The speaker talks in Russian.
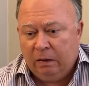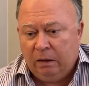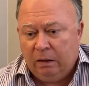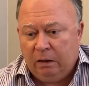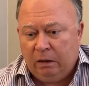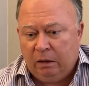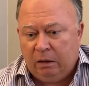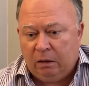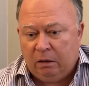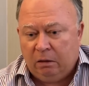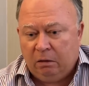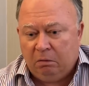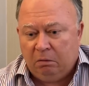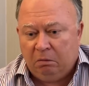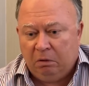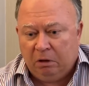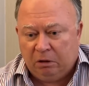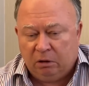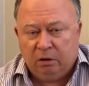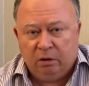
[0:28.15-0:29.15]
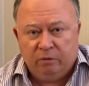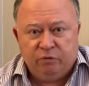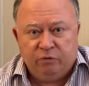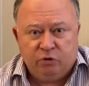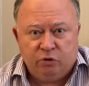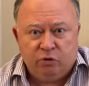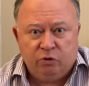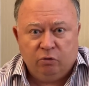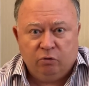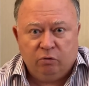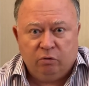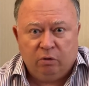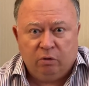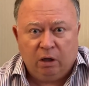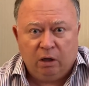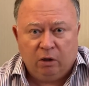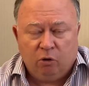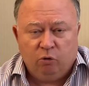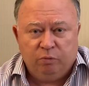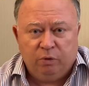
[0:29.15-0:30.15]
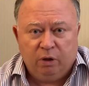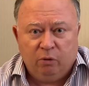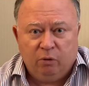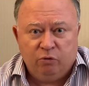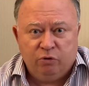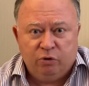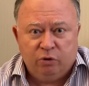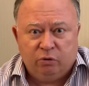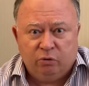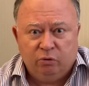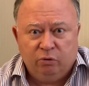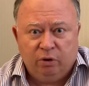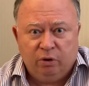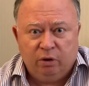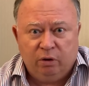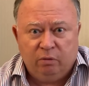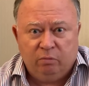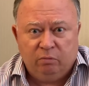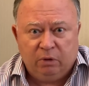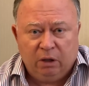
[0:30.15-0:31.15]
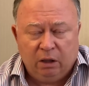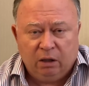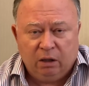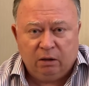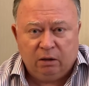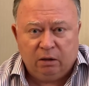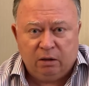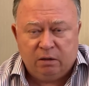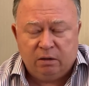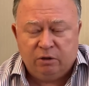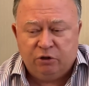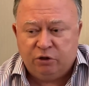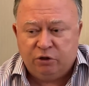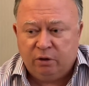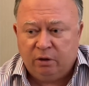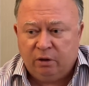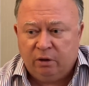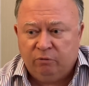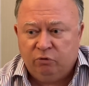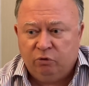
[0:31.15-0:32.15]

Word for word: и это все огромные аудитории, многотысячные.